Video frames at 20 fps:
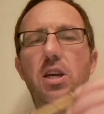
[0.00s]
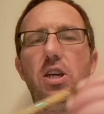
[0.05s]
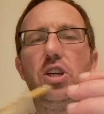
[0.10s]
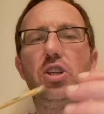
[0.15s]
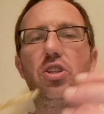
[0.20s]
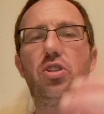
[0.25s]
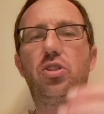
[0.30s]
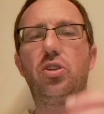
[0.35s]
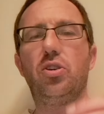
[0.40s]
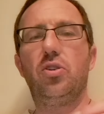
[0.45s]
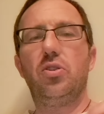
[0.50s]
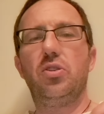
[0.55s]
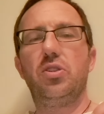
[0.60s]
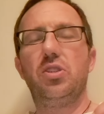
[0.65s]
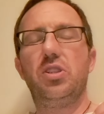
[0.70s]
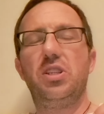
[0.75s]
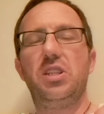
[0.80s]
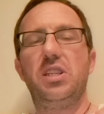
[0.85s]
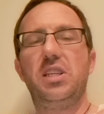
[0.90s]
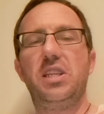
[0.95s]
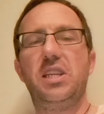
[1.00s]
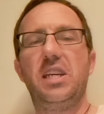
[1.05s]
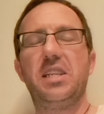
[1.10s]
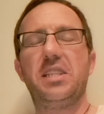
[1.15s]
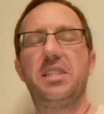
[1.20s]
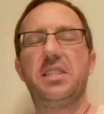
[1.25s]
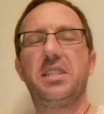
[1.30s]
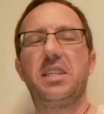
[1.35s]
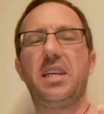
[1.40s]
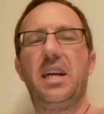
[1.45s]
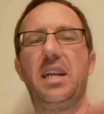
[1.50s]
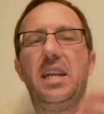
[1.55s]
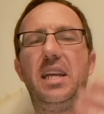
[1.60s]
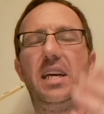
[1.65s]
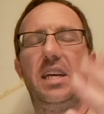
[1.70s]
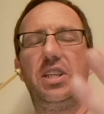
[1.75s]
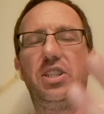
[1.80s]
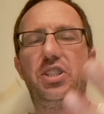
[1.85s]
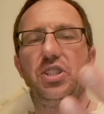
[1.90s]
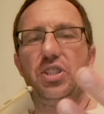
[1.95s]
I to nie
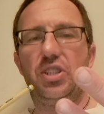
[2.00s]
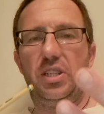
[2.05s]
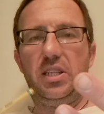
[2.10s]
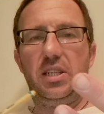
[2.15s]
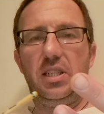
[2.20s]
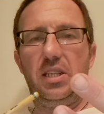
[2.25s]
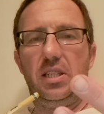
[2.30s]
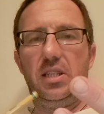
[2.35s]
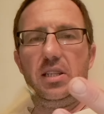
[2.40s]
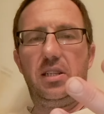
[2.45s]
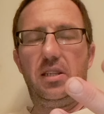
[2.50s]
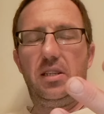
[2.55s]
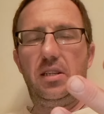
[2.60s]
zależy,